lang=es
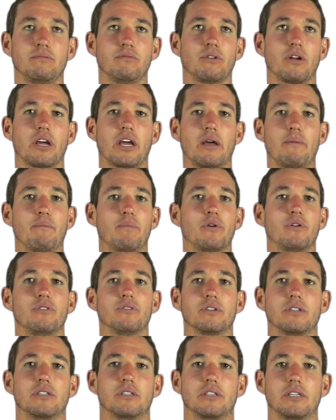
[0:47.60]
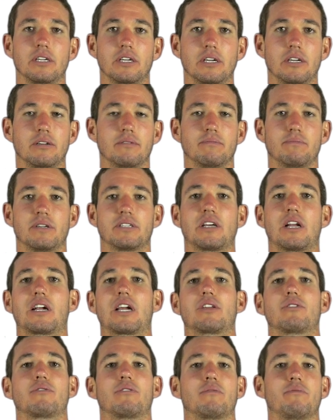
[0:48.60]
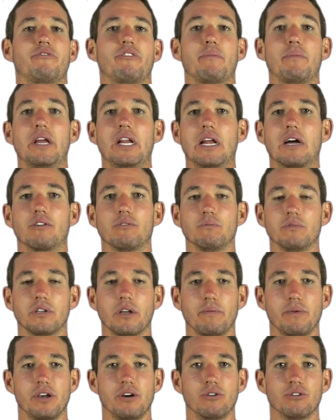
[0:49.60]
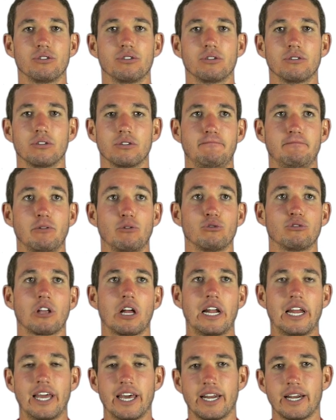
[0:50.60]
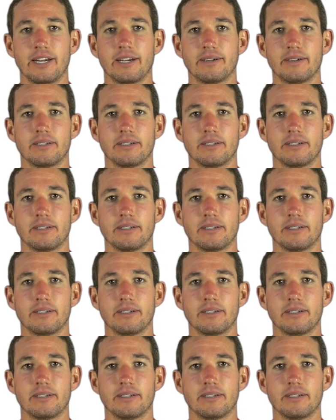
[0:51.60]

por ejemplo, este, pasar el rato con mi familia, con mis amigos, me gusta leer,